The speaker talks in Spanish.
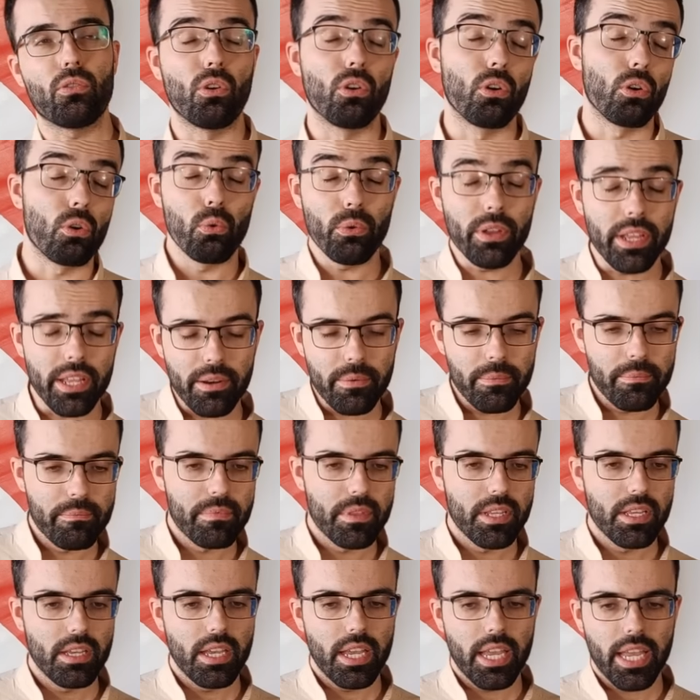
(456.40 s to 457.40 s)
o concluir,
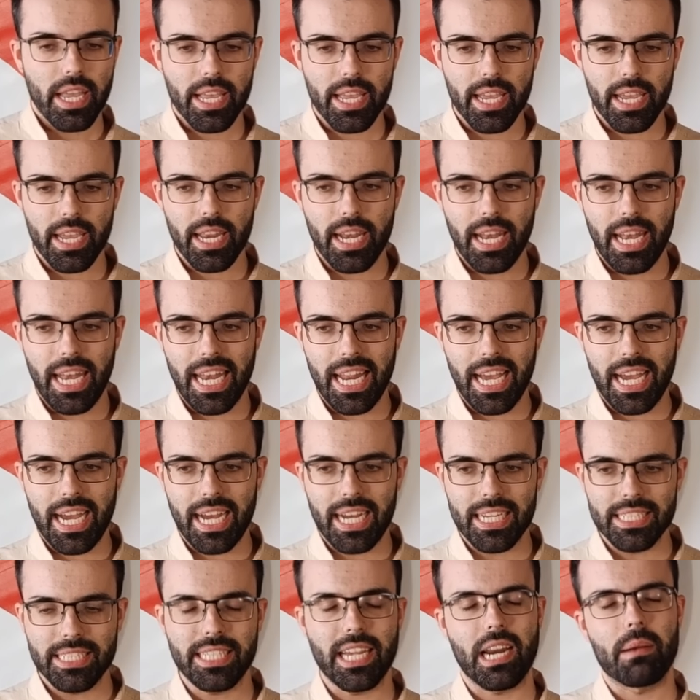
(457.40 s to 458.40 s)
que
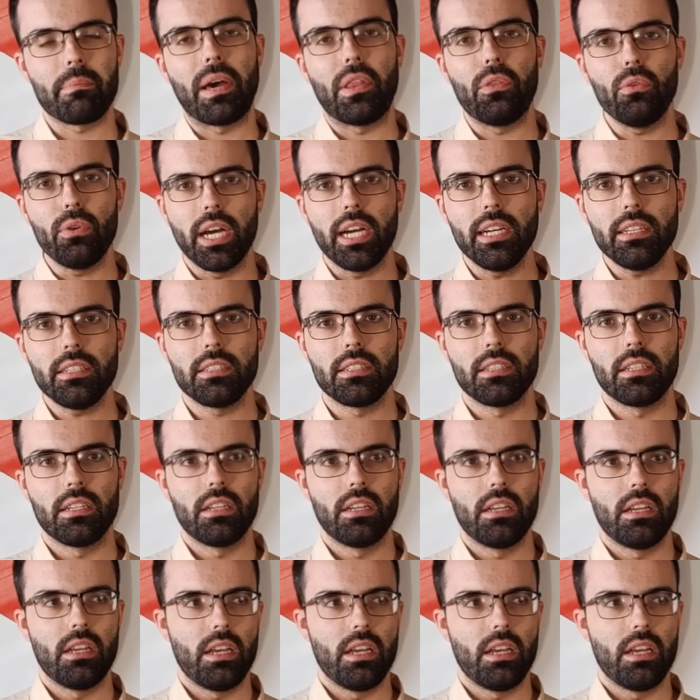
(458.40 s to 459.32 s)
las armaduras